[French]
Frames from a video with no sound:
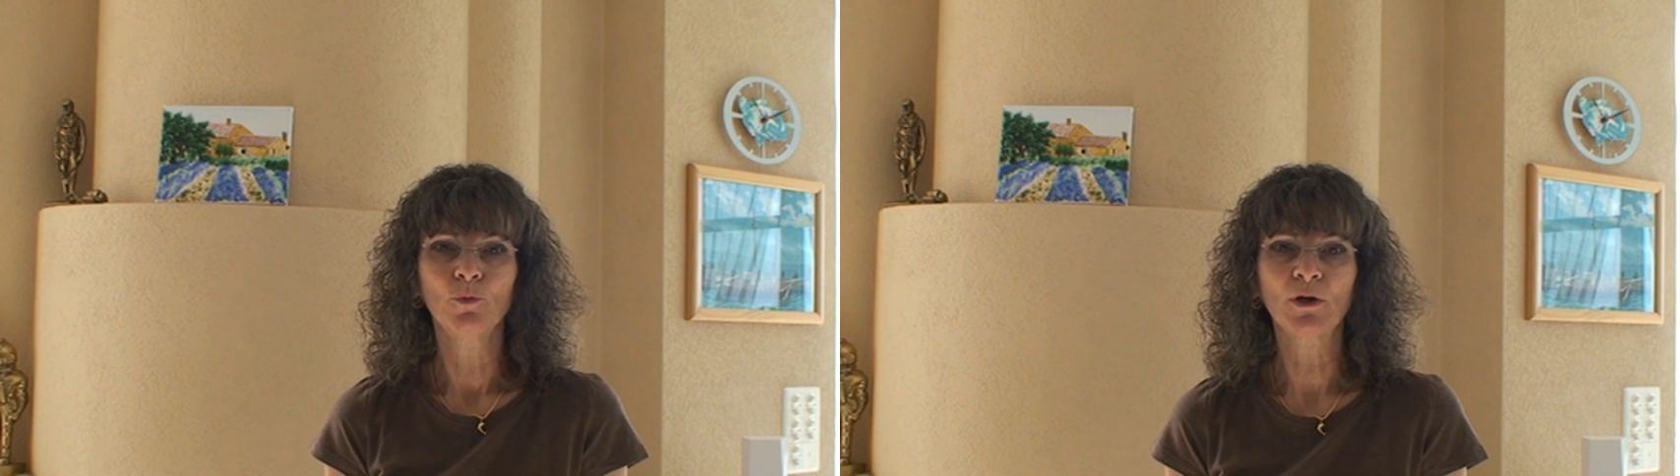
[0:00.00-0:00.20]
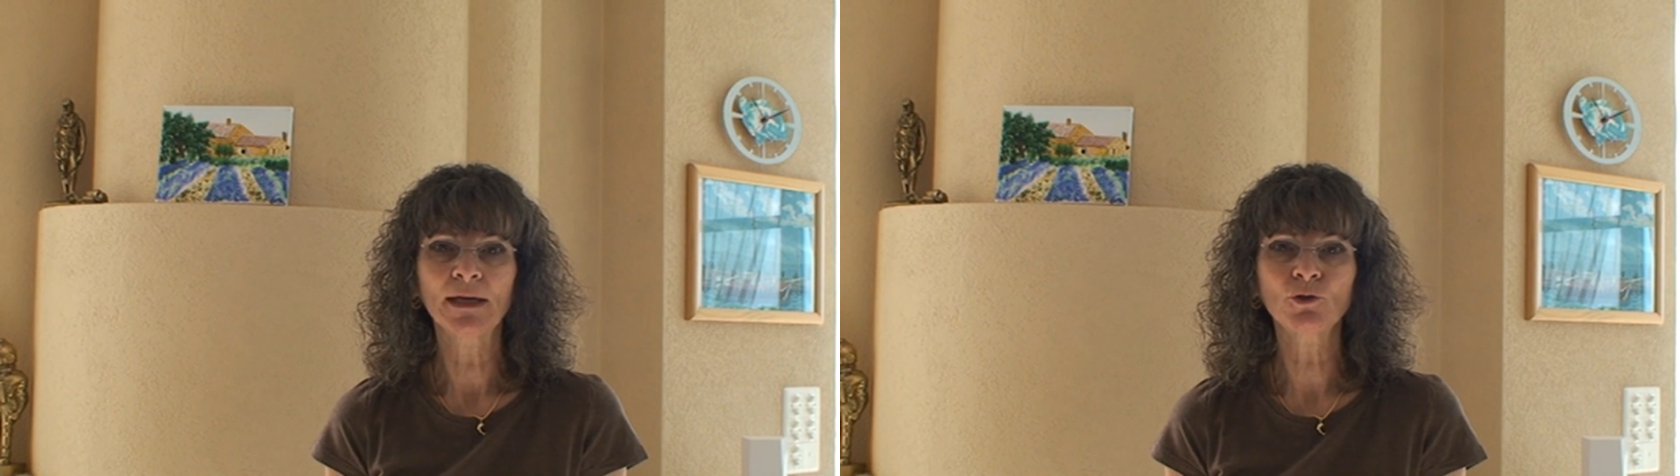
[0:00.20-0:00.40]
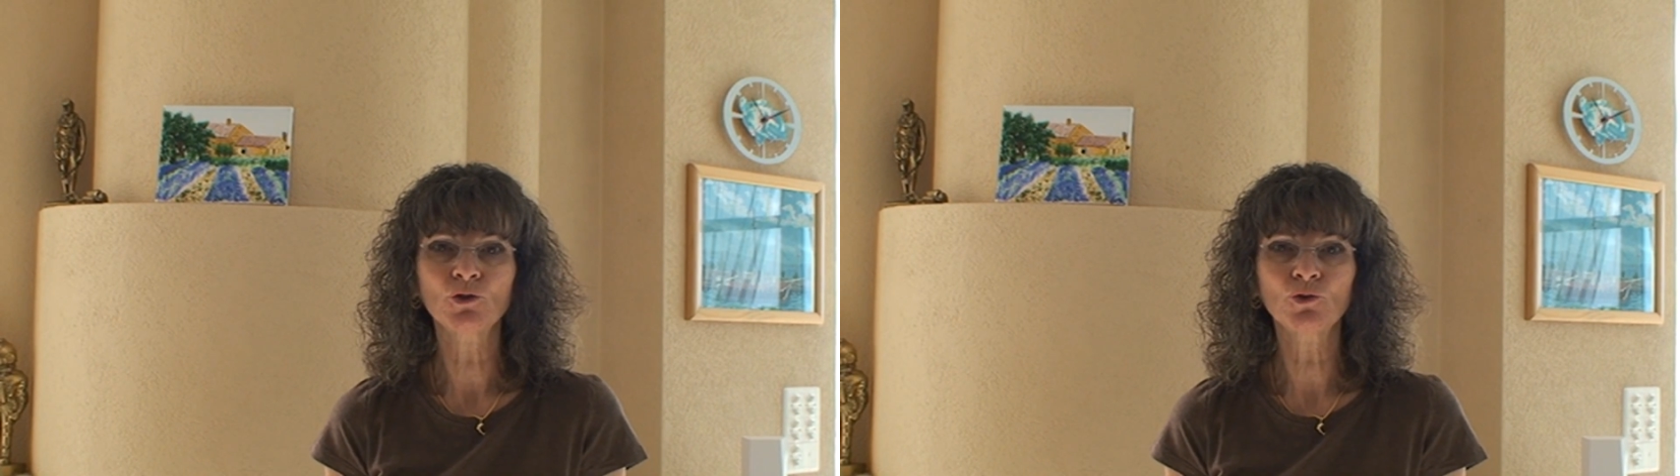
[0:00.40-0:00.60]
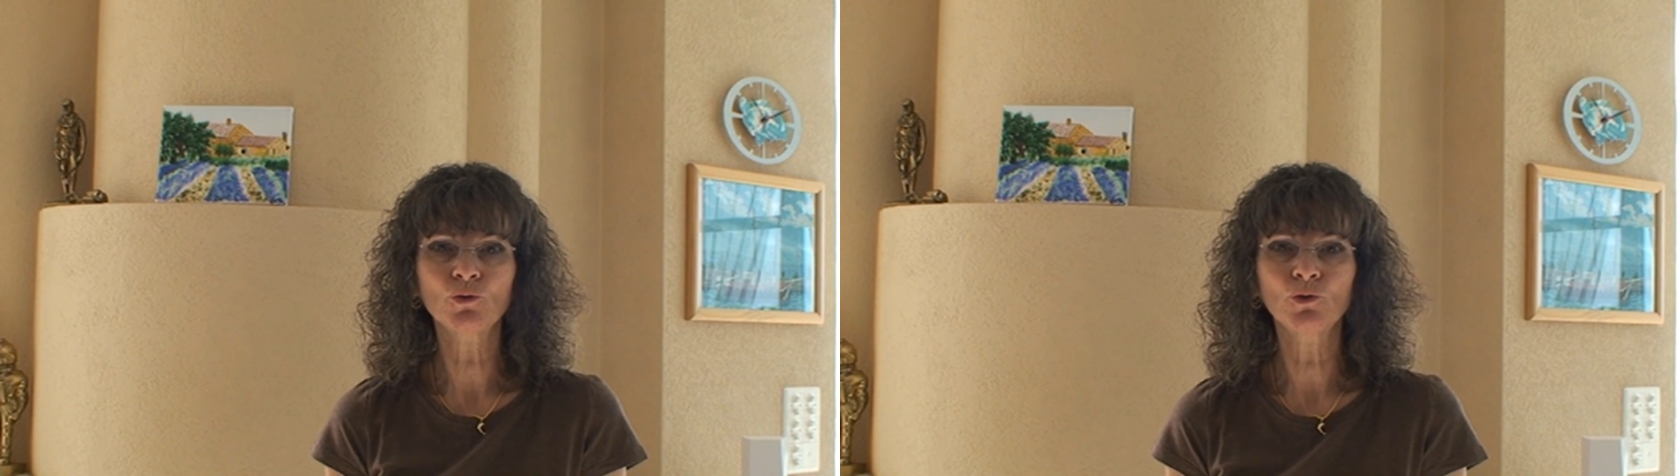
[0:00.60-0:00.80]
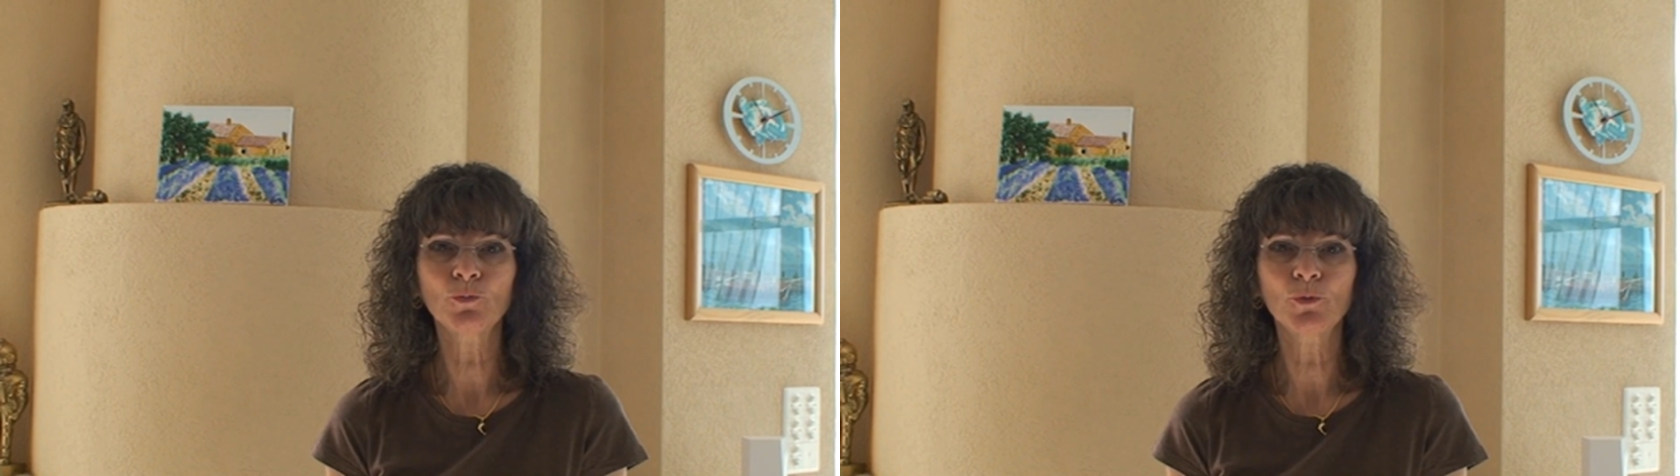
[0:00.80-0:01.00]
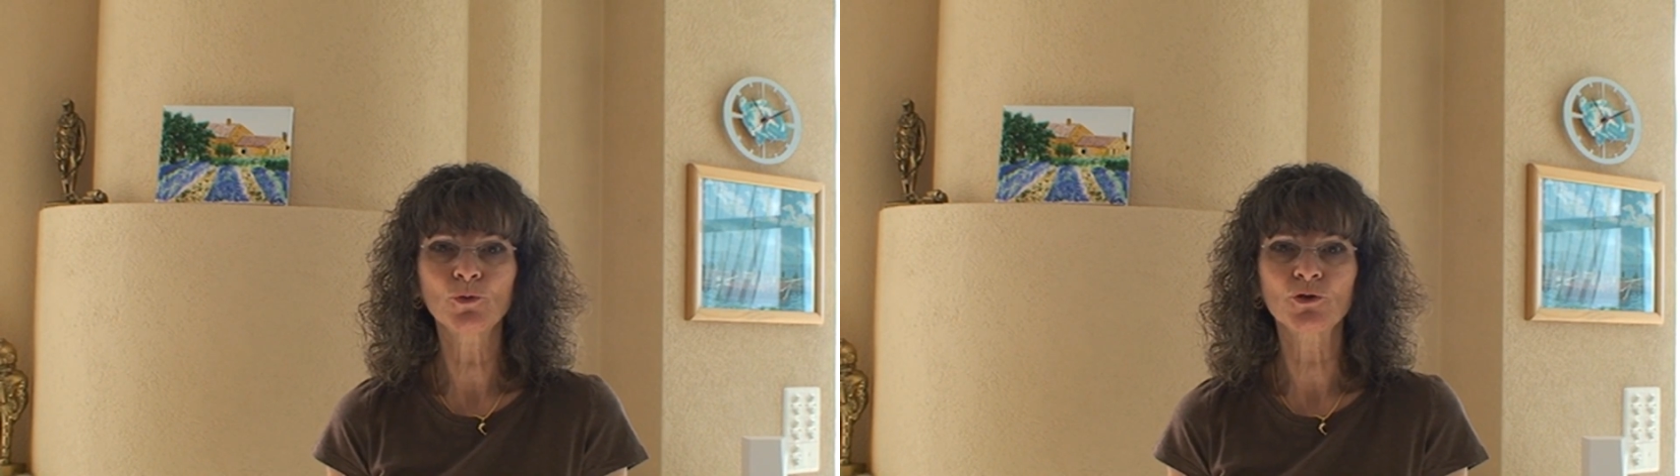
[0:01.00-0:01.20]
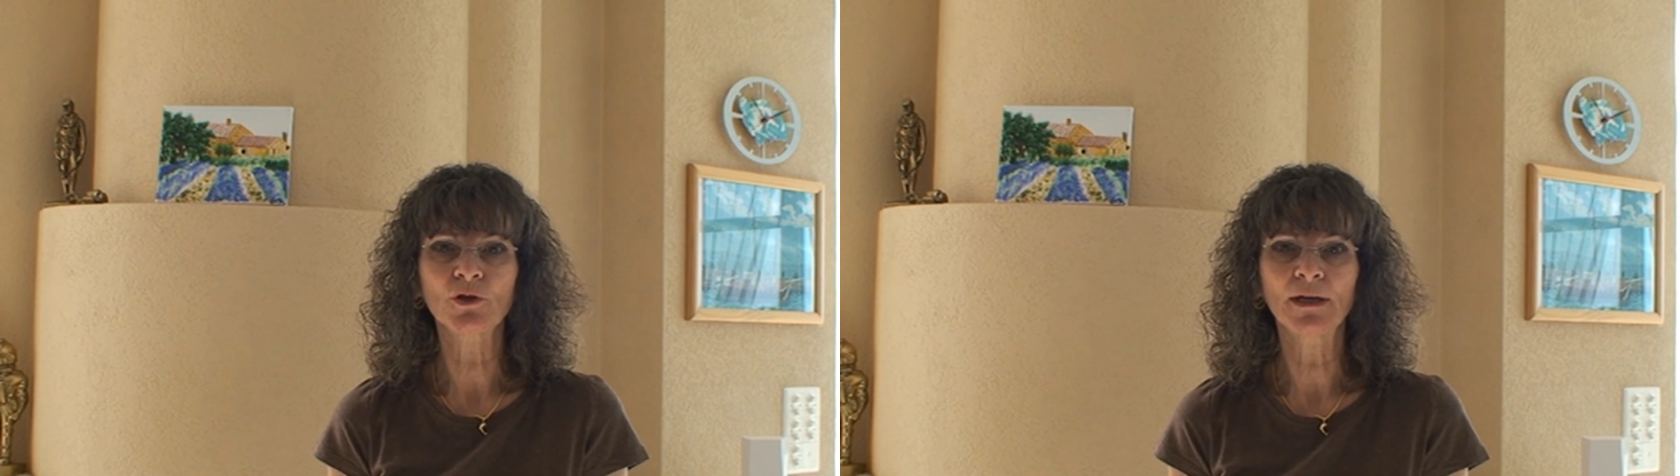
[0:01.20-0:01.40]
Pour quelques jours de plus,